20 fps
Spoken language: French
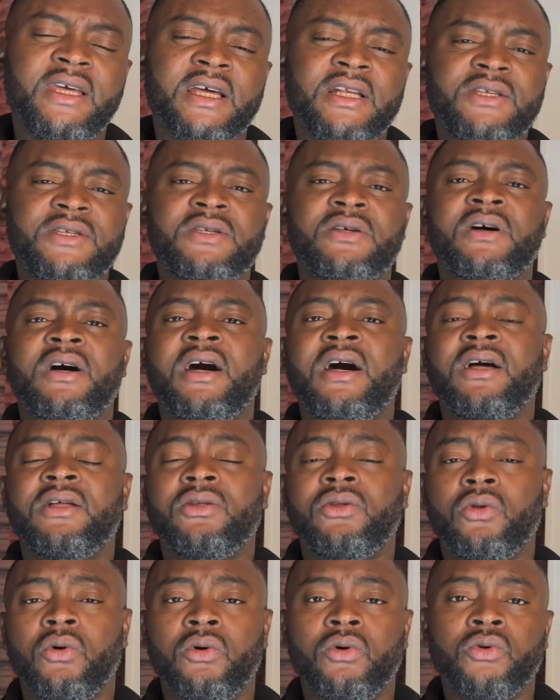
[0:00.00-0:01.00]
quel
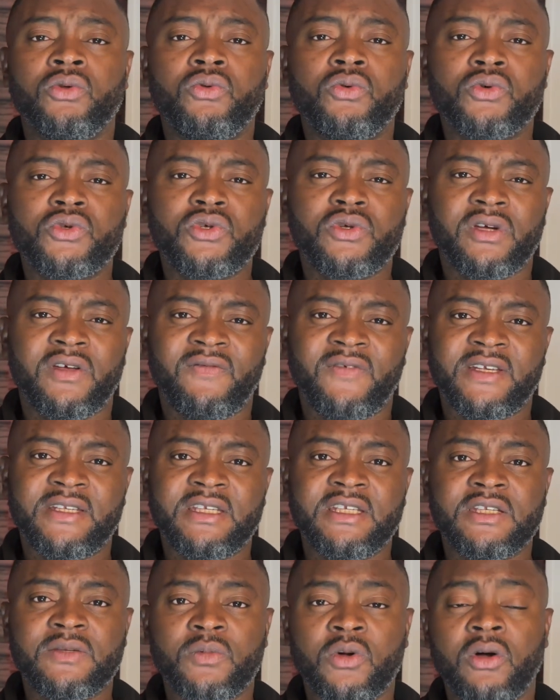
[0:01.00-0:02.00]
sera ton retour sur
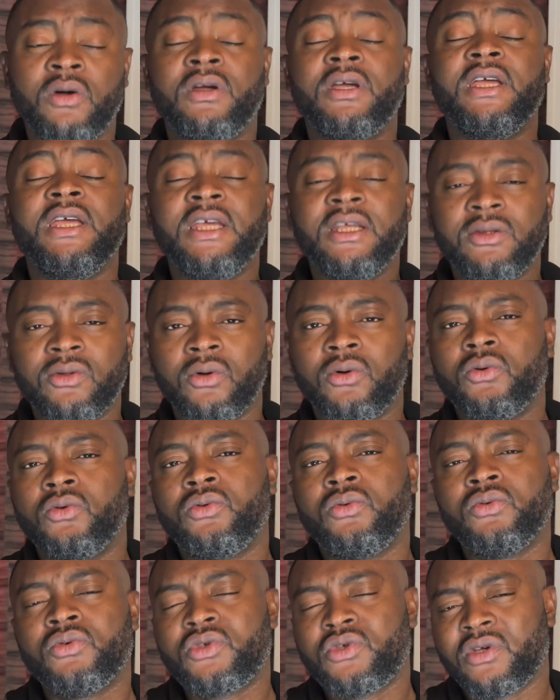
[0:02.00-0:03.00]
investissement et ton
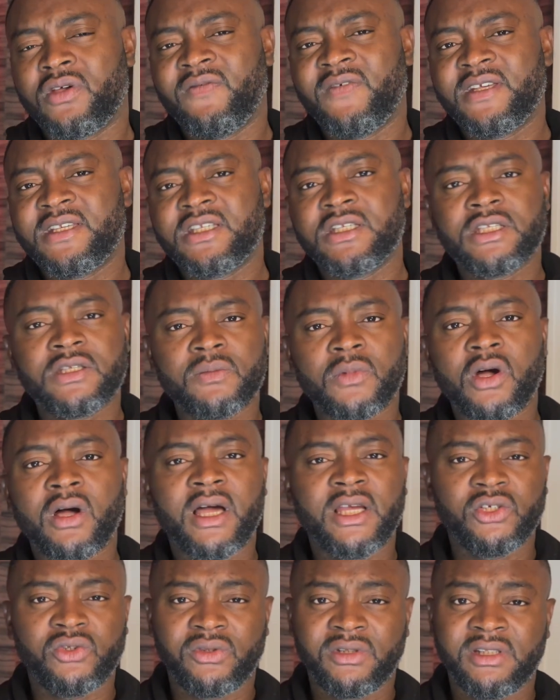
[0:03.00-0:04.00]
retour sur investissement
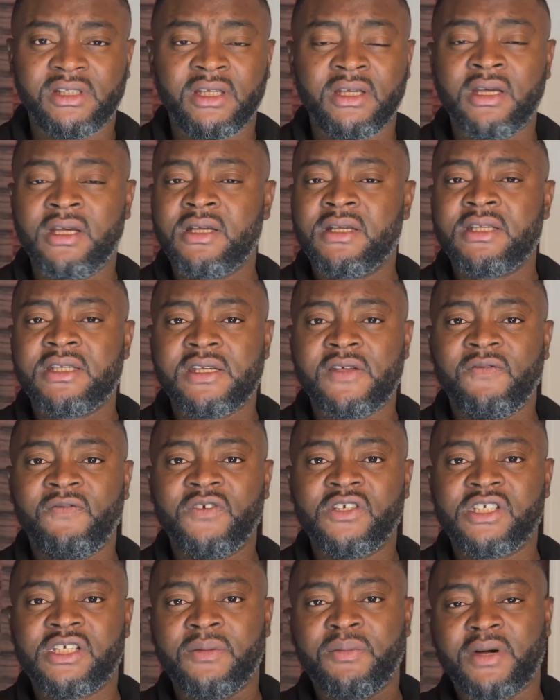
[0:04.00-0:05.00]
ajusté. C'est un
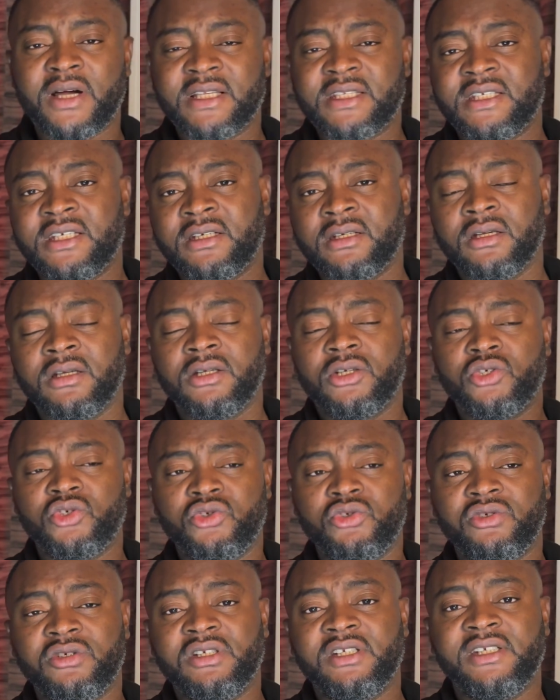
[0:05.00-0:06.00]
fichier pratique que
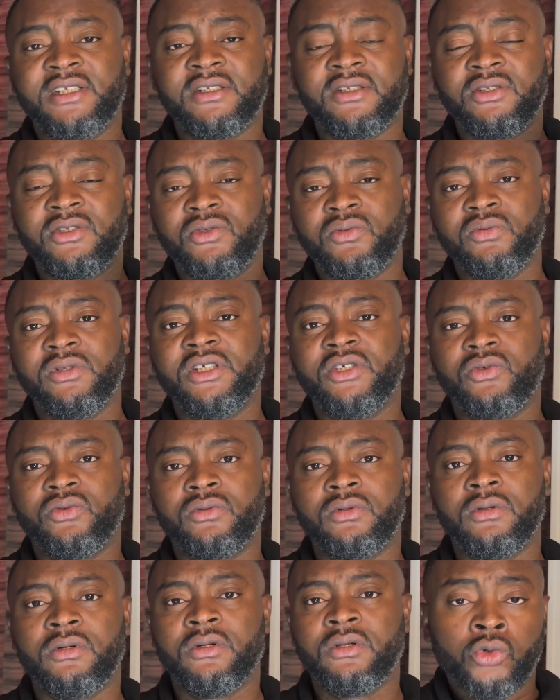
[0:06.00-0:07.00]
j'utilise tous les
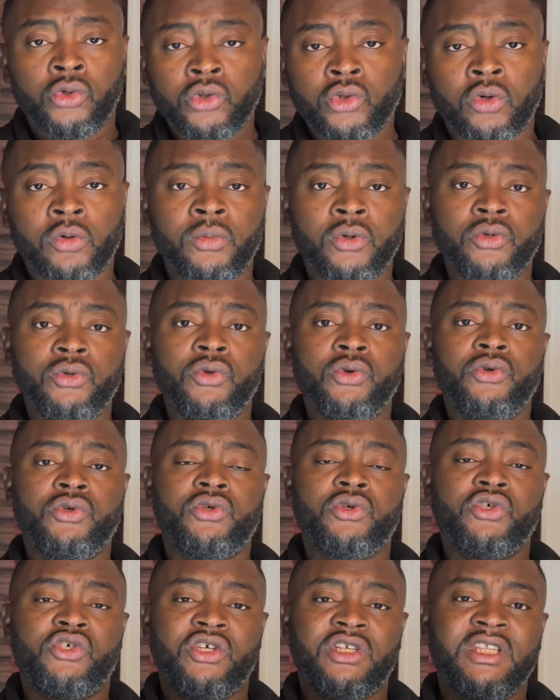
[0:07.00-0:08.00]
jours. En autre
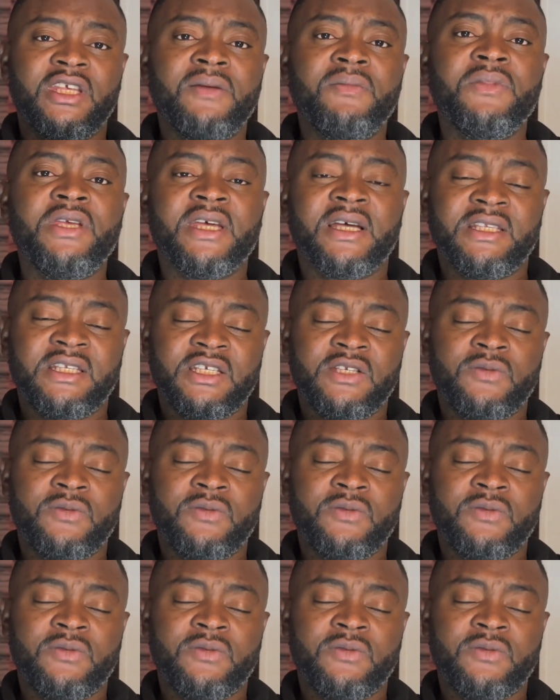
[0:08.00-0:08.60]
bonus, j'ai été mis à